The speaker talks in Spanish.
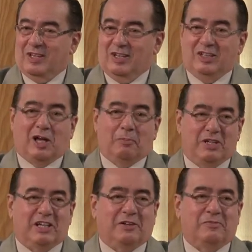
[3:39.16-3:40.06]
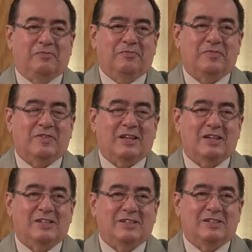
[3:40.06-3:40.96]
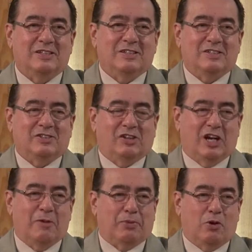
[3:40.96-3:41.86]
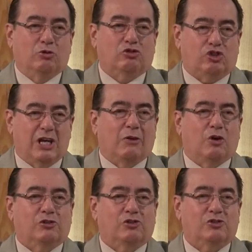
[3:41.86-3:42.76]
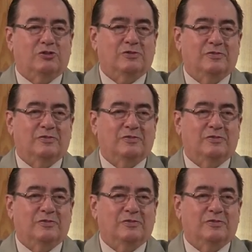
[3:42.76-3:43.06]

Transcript: Y también serán pronunciados